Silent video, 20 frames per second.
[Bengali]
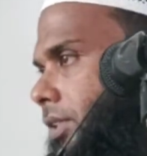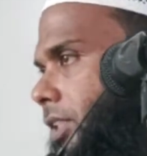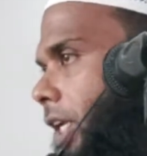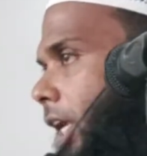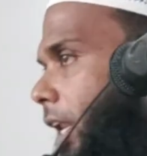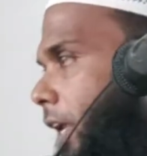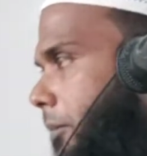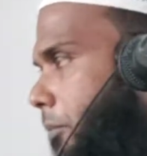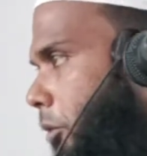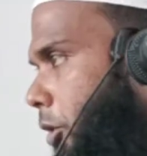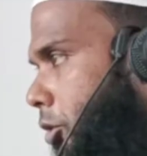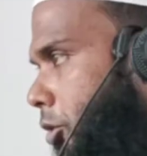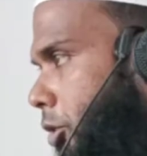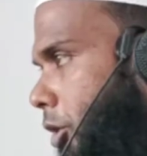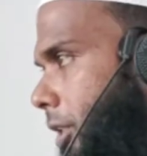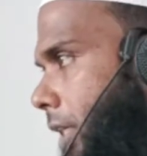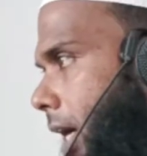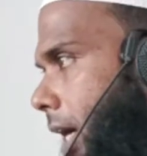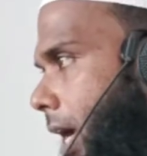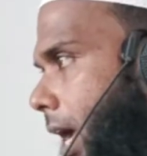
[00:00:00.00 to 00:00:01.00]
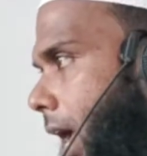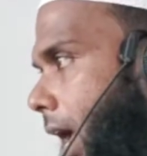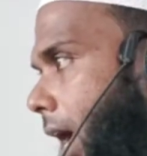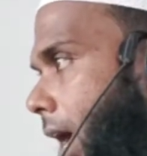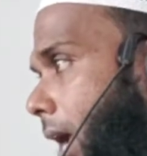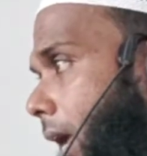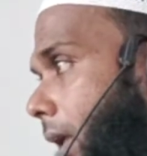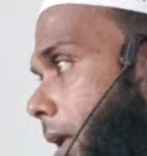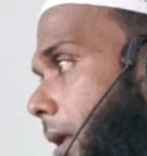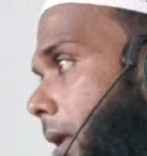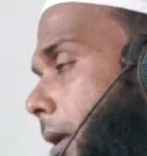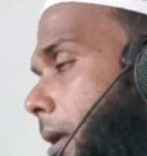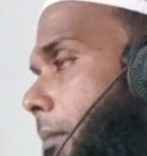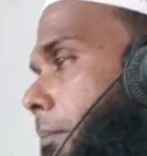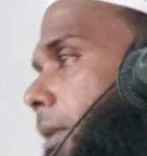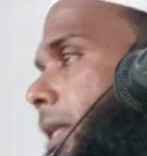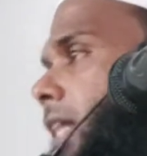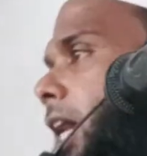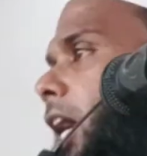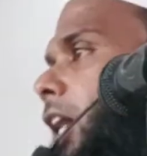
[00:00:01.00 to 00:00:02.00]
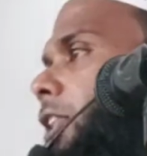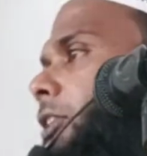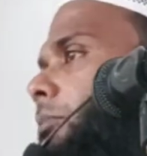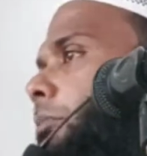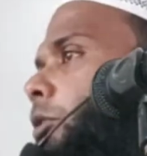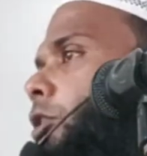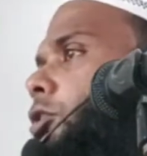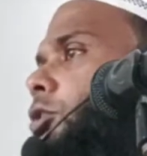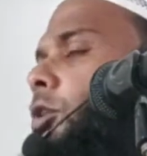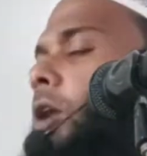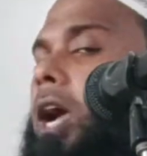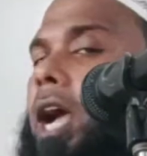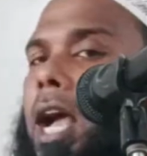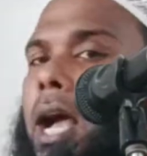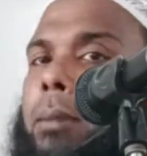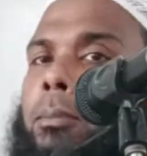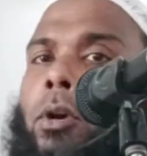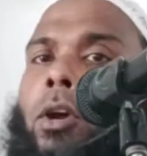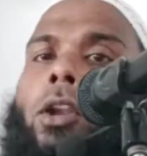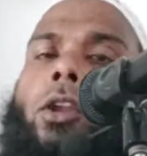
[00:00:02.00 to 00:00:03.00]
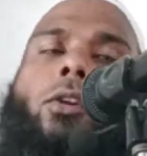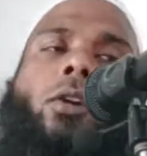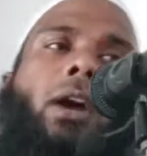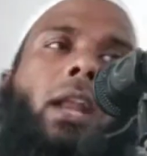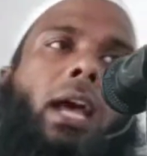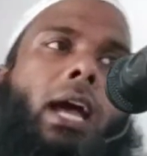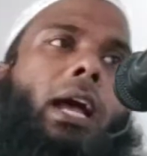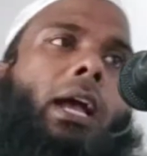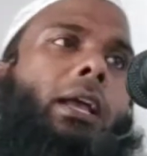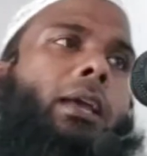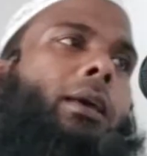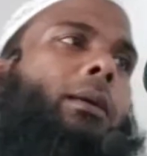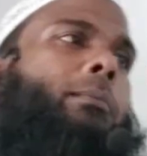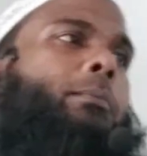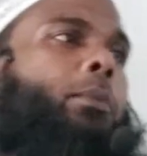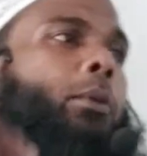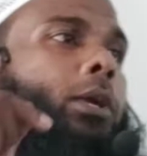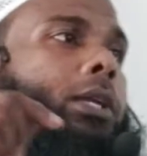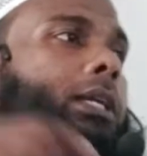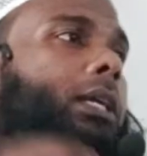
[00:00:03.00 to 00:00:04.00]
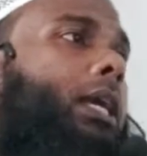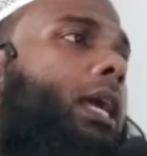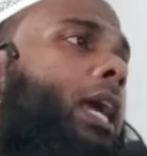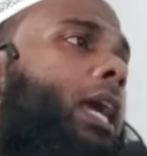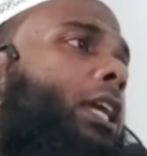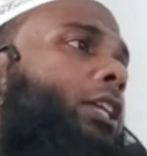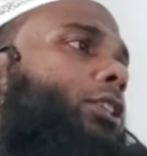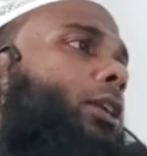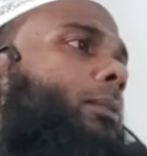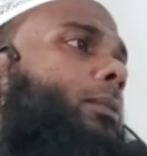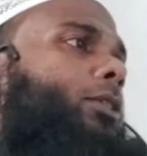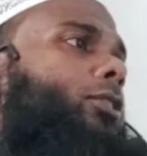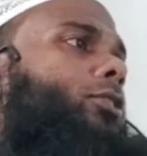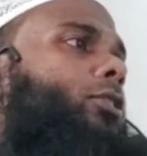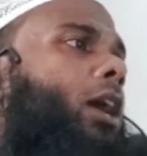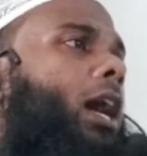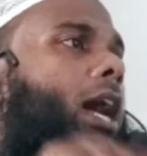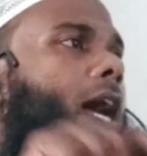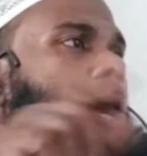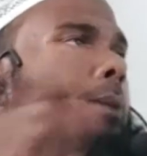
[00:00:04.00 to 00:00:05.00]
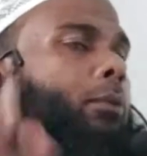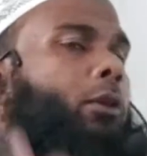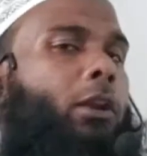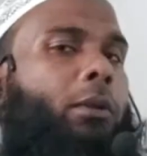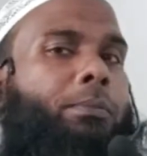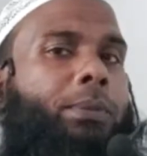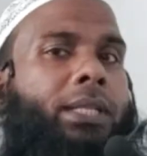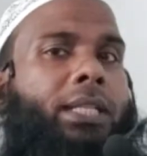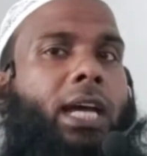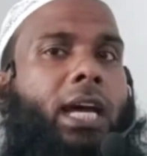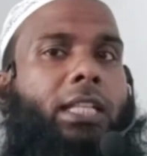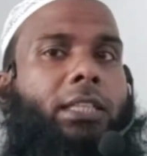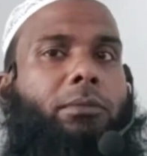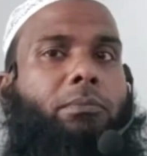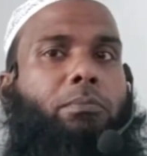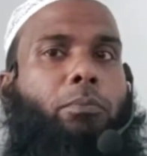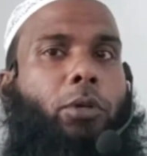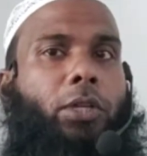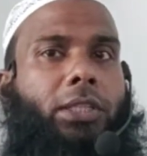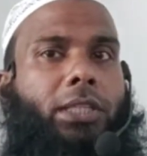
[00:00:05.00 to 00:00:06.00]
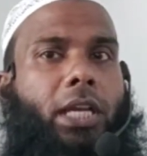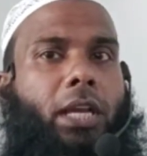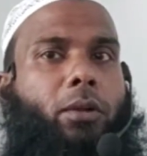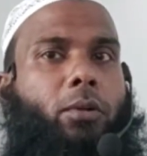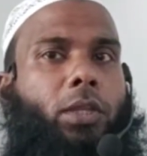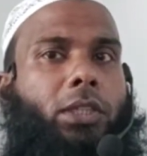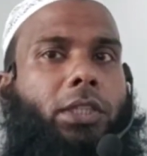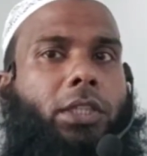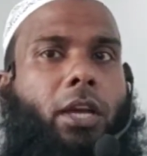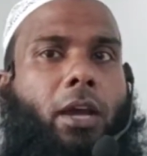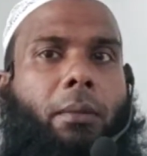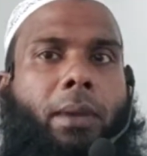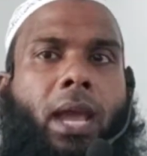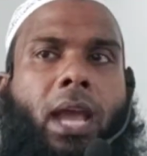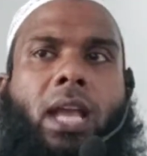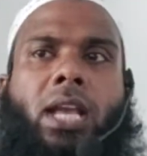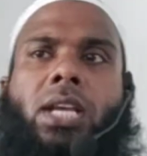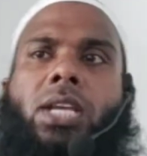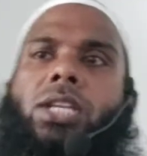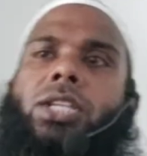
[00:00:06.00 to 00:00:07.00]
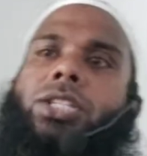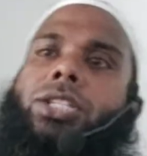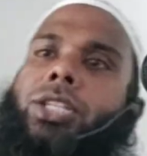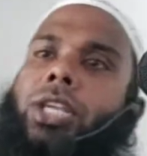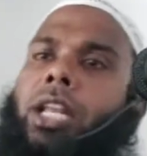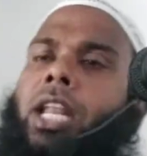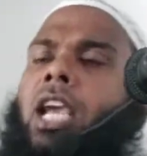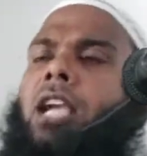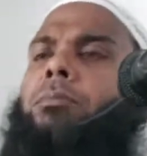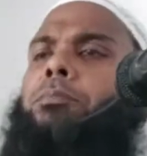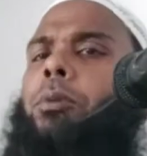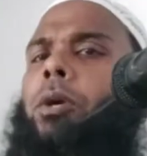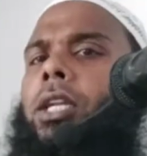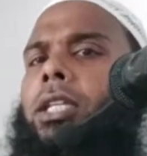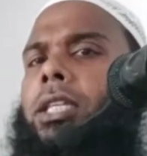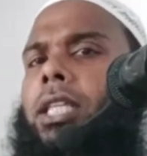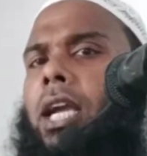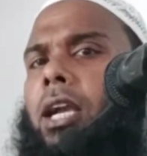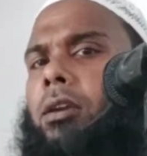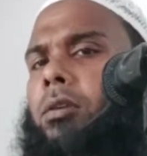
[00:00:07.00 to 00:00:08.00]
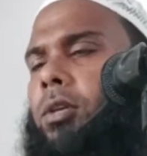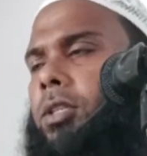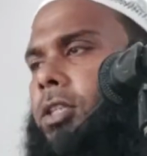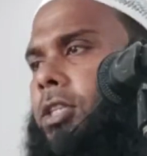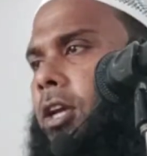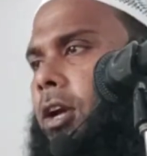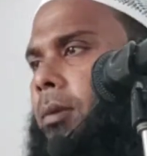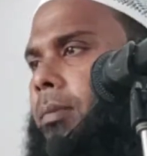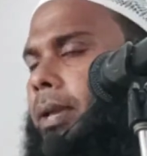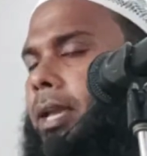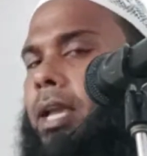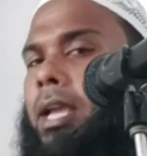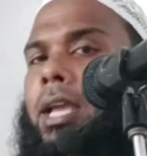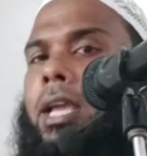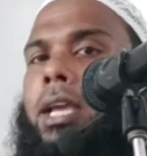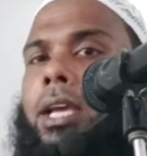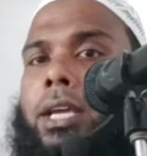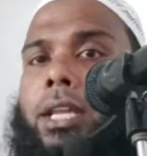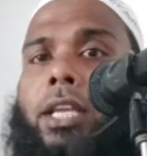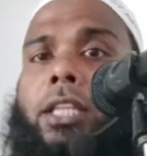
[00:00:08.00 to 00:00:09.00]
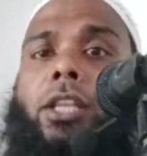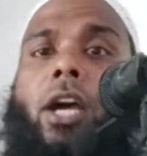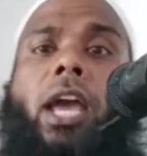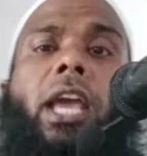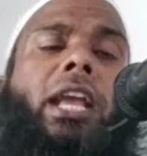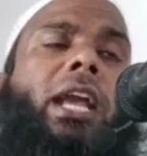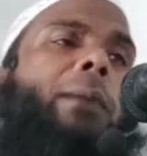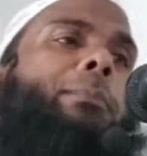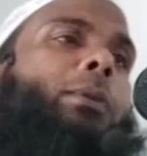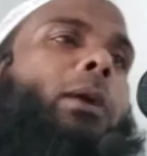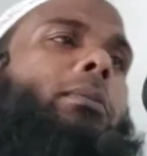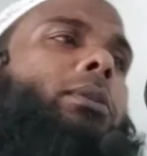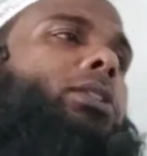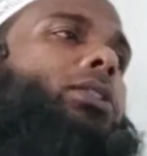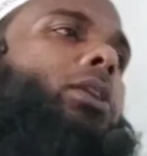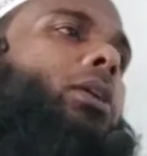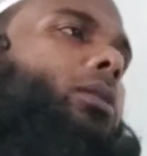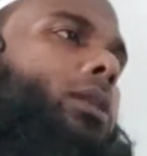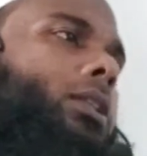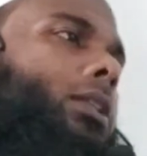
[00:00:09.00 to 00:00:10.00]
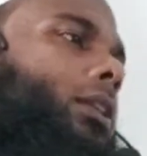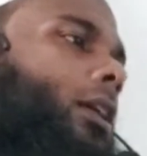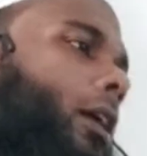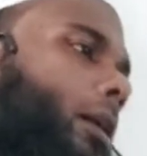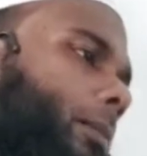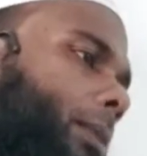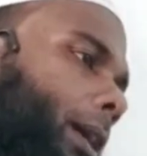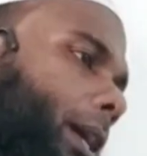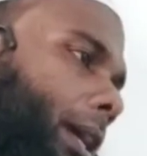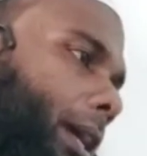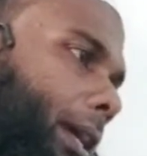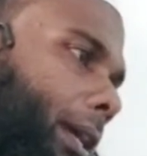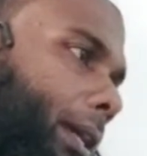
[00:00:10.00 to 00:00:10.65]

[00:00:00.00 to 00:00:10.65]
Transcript: শিরিক মুক্ত থাকা বিদাত মুক্ত আমল করা পরি এই সমস্ত আমল বিদাত পরিত্যাগ করতে হবে শিরিক পরিত্যাগ করতে হবে হৃদয়কে পবিত্র করতে হবে